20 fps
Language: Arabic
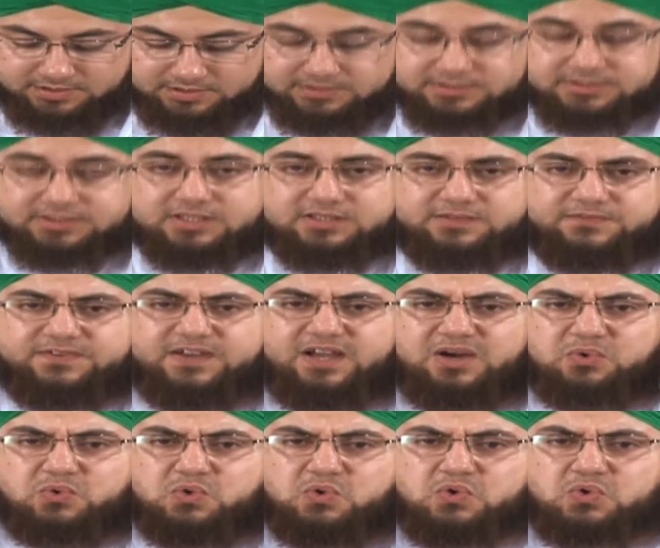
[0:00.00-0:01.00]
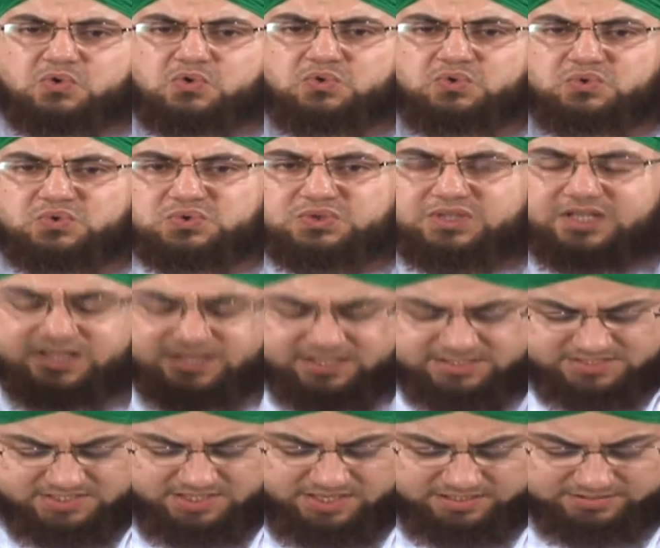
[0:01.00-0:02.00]
تدفعه إلى
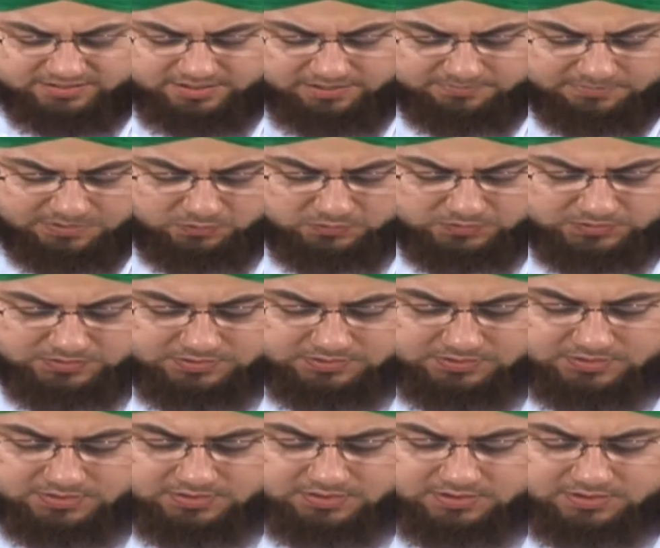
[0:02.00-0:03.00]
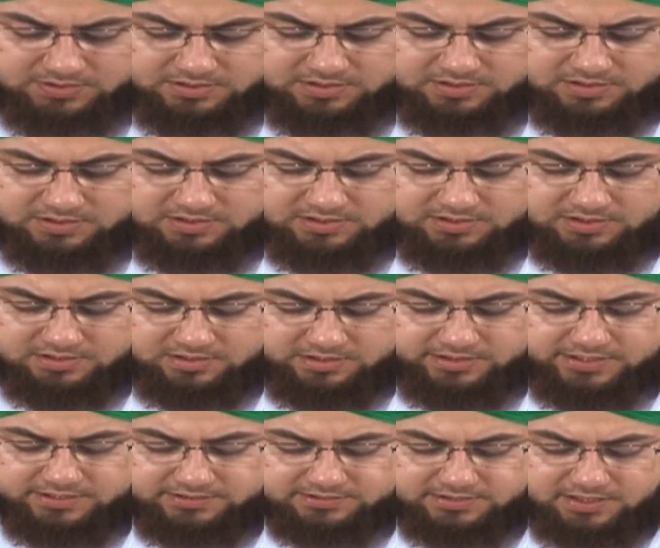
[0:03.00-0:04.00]
ساحة الموت
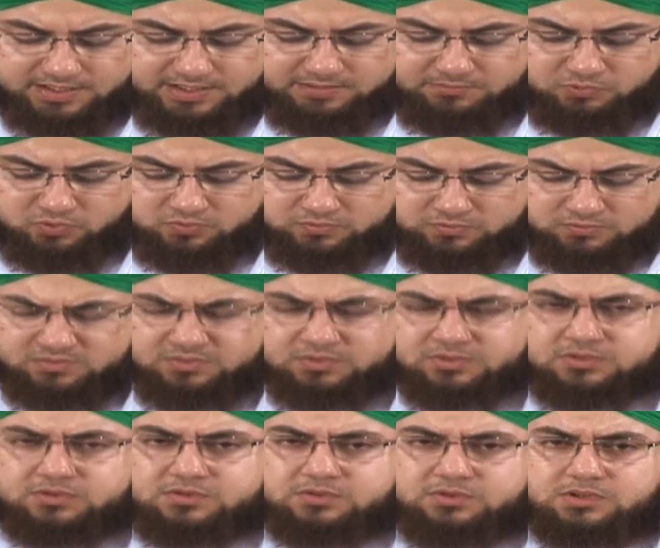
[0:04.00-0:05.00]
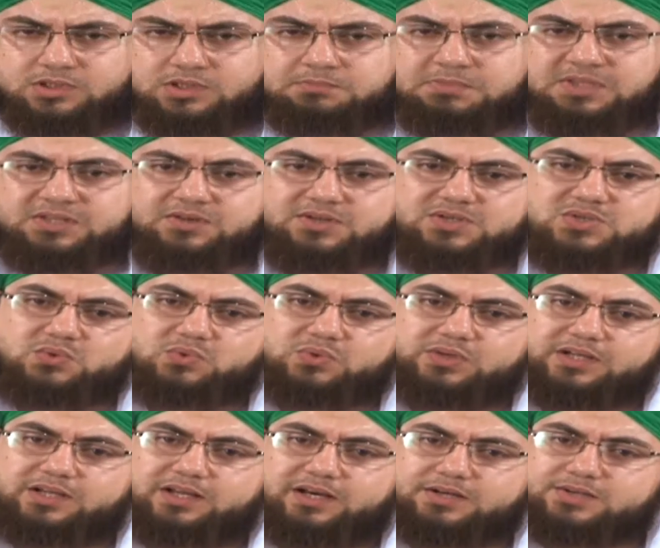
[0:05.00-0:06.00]
لينتقموا من رسول
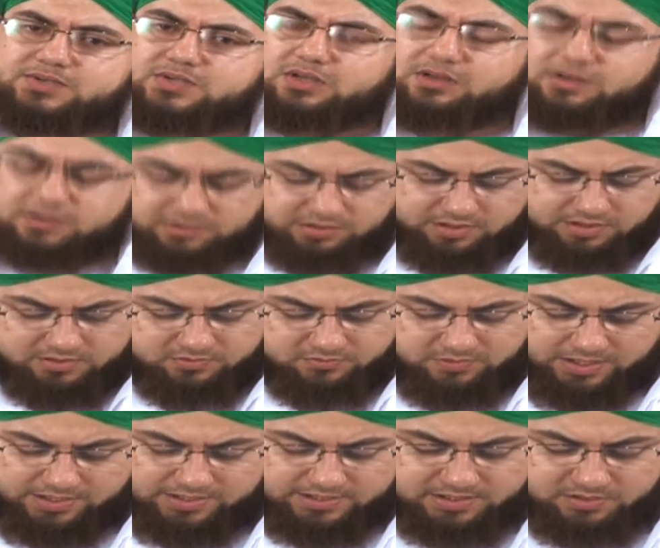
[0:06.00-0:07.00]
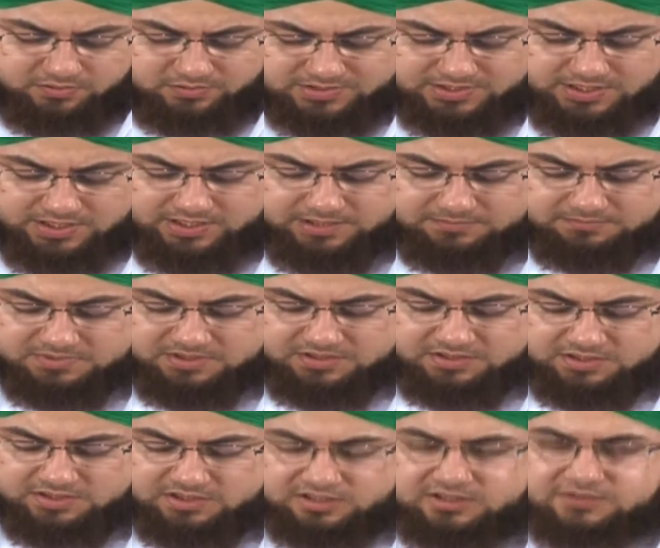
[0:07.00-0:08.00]
الله صلى الله عليه وسلم
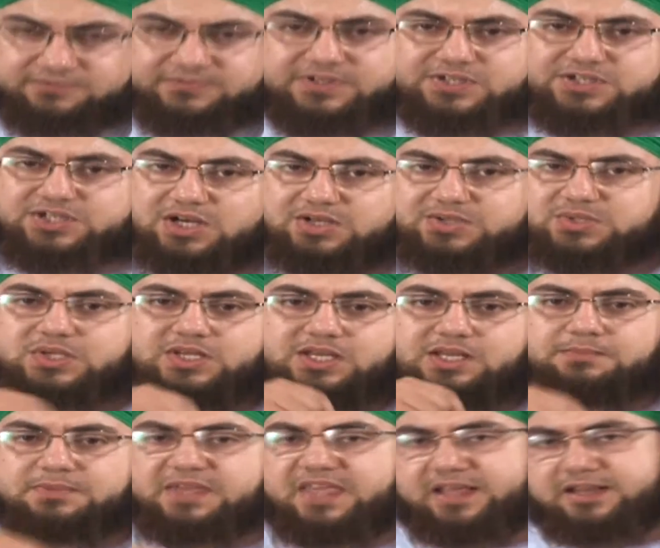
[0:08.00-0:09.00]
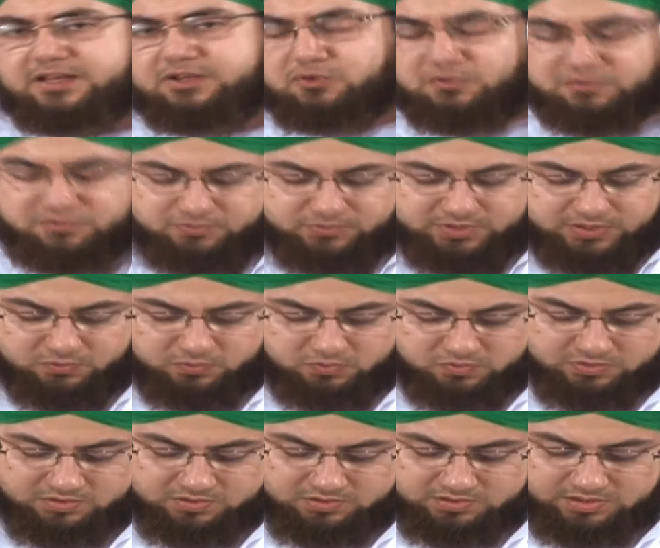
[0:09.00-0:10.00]
في شخصه بأن يؤذوا له
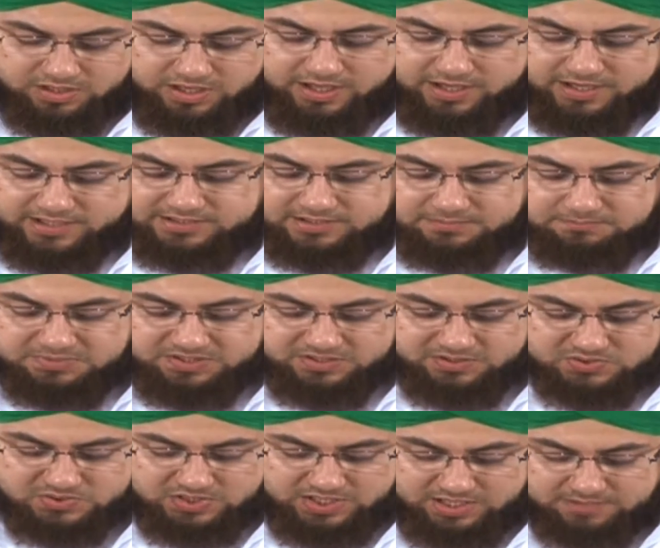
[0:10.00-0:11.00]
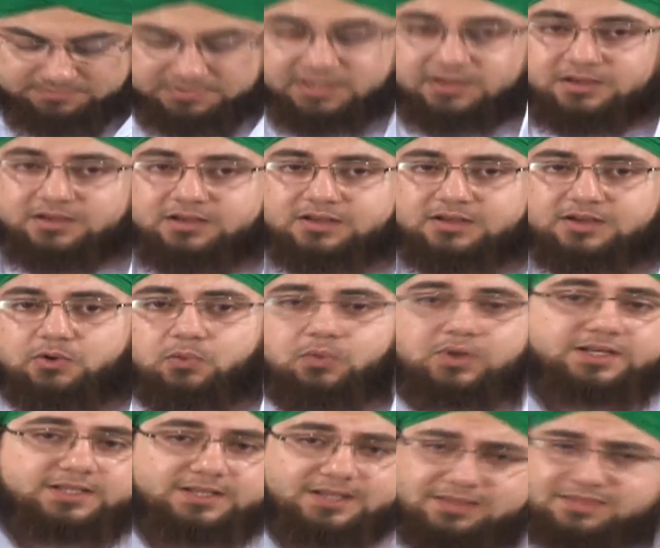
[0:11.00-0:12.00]
أحدا من أصحابه
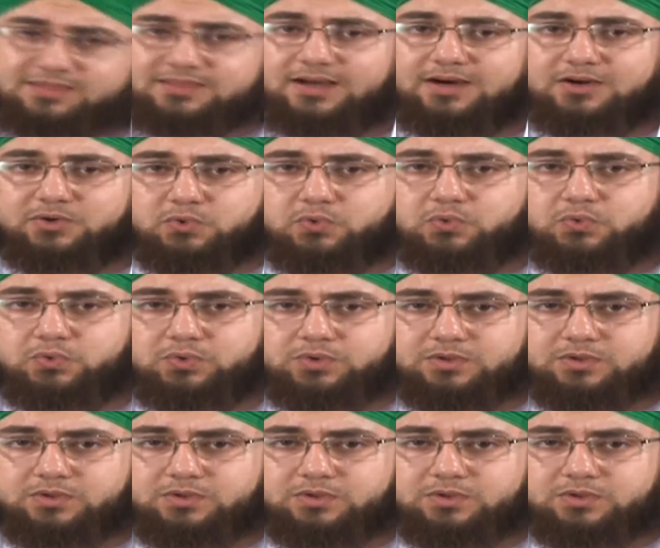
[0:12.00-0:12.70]
وليثأروا